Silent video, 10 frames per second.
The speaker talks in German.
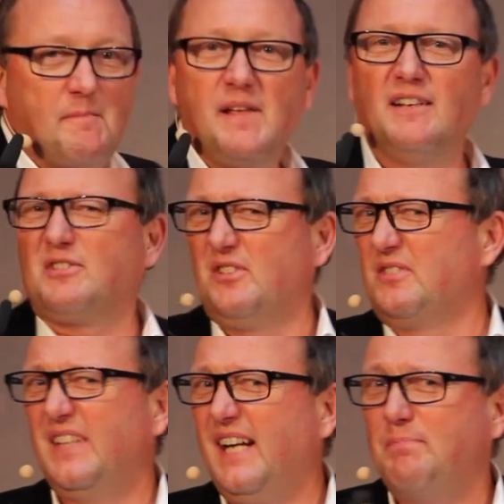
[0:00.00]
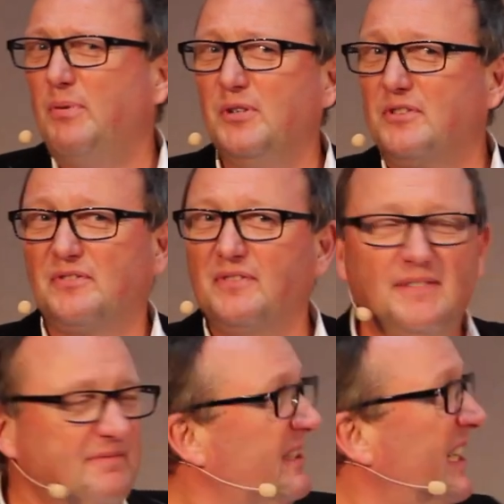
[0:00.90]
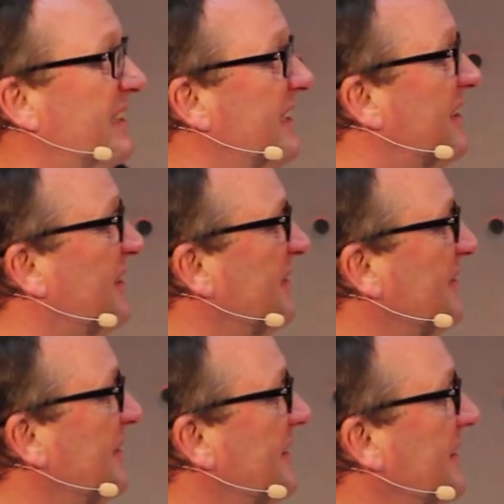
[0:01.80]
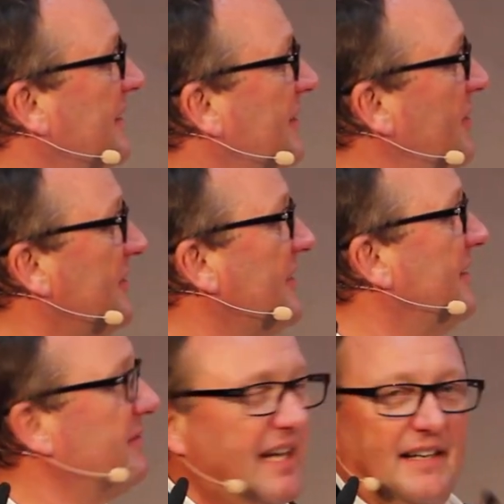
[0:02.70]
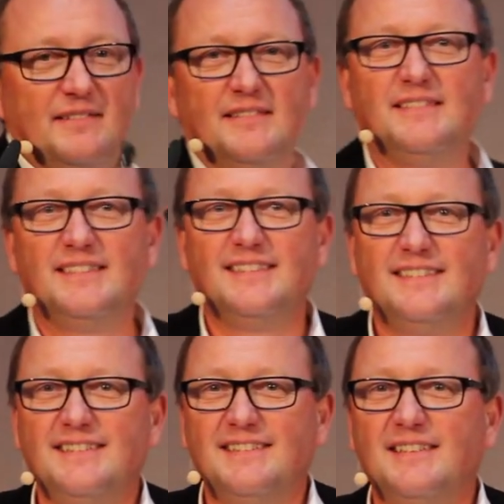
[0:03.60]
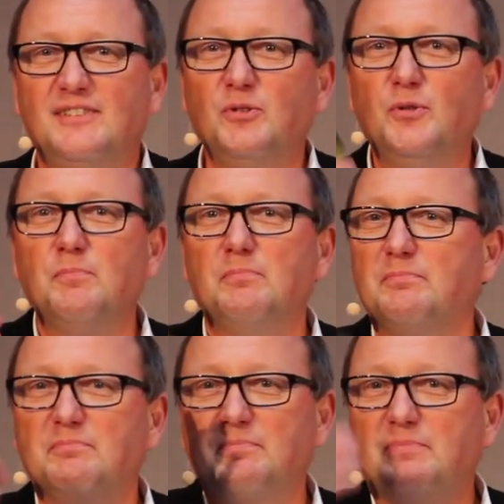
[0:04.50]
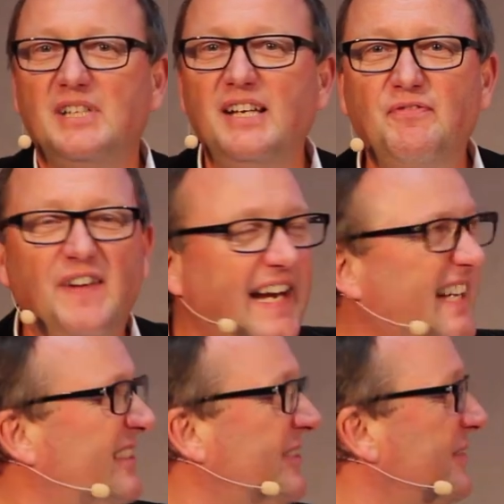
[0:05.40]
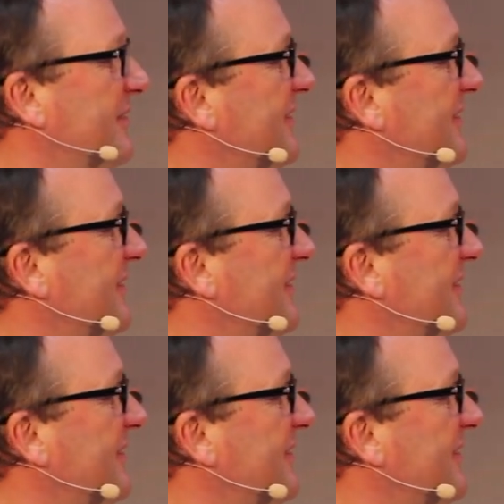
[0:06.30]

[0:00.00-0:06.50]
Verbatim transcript: Na, ist irgendwie kaputt. Geht nicht. Gucken Sie, da. Zoom, defekt.